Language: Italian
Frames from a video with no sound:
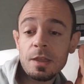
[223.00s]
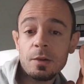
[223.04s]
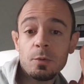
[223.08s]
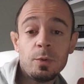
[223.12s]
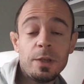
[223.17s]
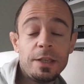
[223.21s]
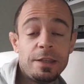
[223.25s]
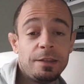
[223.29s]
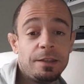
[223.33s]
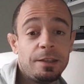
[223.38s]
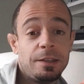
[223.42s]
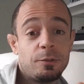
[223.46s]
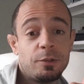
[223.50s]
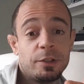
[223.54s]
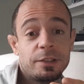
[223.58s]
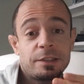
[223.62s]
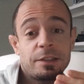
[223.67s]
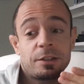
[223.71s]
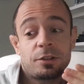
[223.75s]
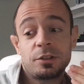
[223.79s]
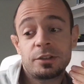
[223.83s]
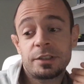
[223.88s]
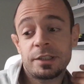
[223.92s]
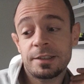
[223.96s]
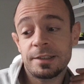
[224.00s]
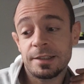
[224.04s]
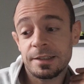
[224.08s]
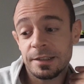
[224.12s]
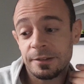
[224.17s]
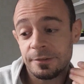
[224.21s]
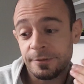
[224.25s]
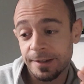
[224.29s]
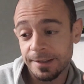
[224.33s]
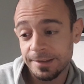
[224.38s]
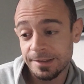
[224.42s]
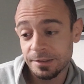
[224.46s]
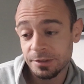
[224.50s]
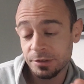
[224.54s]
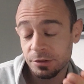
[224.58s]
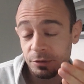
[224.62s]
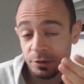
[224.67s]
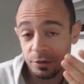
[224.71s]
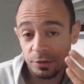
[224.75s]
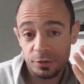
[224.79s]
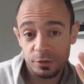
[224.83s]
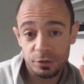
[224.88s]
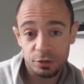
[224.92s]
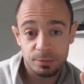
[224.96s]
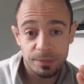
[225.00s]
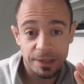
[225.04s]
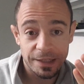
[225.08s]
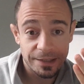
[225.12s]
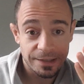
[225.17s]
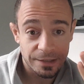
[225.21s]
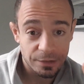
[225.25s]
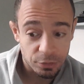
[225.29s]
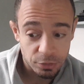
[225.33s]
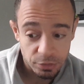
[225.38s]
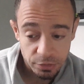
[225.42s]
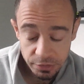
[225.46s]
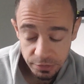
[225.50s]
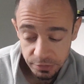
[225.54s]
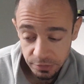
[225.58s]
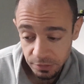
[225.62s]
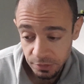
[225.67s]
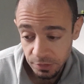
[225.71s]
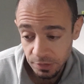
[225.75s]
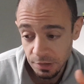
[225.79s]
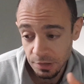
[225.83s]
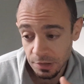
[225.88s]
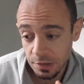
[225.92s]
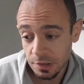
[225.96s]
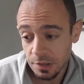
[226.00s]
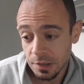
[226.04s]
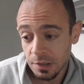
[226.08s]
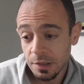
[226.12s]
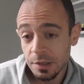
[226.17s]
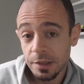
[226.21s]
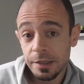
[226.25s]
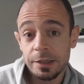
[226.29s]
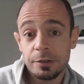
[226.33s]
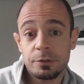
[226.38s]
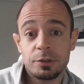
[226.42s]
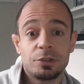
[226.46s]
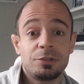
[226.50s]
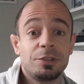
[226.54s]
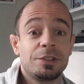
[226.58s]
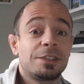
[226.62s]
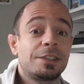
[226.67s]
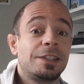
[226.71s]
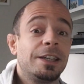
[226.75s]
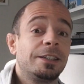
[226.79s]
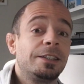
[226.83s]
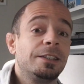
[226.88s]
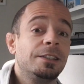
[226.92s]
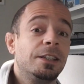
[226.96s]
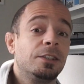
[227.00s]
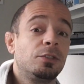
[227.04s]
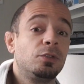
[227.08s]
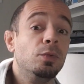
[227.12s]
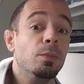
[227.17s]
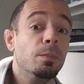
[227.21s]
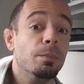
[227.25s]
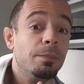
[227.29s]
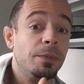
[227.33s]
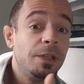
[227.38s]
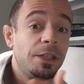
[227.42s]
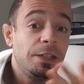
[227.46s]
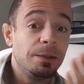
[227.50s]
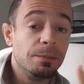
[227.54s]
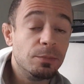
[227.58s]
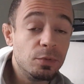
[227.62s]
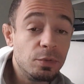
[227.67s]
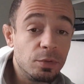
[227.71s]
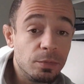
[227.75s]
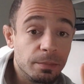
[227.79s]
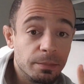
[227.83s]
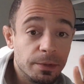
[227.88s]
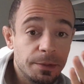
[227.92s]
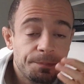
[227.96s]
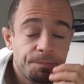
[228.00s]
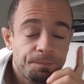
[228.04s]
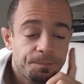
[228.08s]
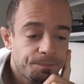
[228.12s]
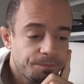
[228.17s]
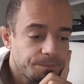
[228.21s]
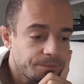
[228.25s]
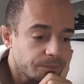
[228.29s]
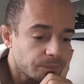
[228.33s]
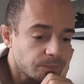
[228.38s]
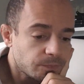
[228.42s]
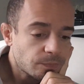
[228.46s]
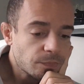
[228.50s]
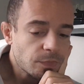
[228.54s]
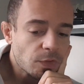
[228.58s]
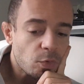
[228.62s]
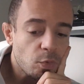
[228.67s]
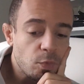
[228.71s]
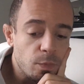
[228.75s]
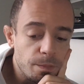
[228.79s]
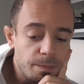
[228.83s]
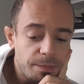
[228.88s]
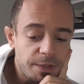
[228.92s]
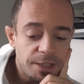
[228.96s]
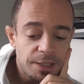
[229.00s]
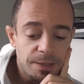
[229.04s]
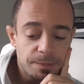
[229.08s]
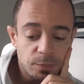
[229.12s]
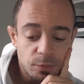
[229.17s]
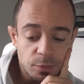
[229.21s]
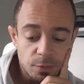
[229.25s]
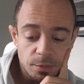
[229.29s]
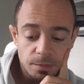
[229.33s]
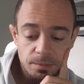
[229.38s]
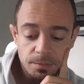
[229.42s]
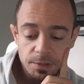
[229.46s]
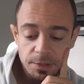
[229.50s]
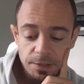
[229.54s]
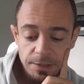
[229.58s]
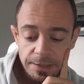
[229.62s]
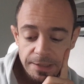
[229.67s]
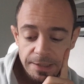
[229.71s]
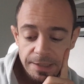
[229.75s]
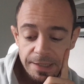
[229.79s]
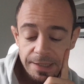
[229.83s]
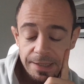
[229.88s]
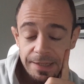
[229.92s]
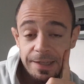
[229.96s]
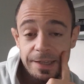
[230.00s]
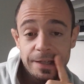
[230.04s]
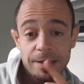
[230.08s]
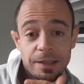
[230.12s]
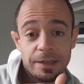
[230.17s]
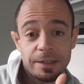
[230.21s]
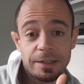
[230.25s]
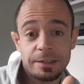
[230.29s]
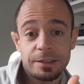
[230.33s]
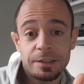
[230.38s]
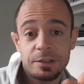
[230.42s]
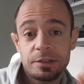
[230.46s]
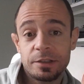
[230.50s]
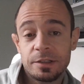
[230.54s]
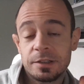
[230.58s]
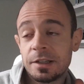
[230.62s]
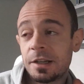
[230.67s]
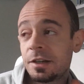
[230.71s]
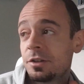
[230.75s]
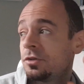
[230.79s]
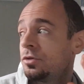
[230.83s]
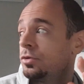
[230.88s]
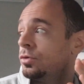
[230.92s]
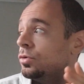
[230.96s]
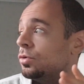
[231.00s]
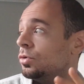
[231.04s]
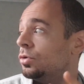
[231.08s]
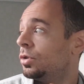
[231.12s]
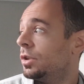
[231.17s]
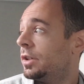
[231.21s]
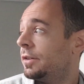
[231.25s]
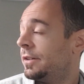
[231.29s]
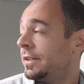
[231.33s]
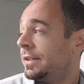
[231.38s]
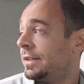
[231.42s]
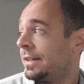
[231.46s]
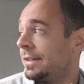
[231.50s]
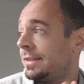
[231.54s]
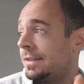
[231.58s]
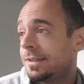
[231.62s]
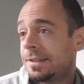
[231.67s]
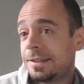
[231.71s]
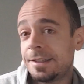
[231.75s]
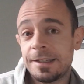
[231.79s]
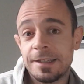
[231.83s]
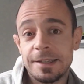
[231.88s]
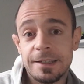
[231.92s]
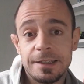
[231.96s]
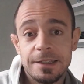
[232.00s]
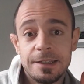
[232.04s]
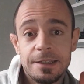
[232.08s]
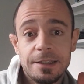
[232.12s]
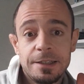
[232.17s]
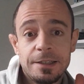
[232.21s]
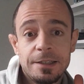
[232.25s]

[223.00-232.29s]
Quindi questa cosa è stata fatta, se non ricordo male, ad agosto. Questo ha scatenato un mini boom un mini boom e andate a cercare su Google e vedrete che